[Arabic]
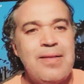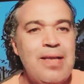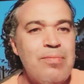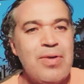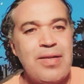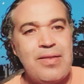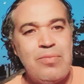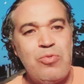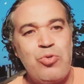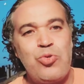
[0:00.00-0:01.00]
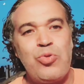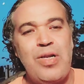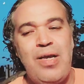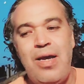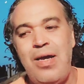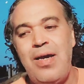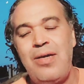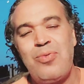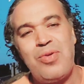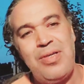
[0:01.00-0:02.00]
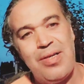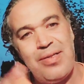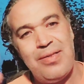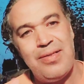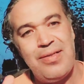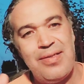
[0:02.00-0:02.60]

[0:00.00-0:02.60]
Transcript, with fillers: الامراض اللي موجوده الان وكاين هاد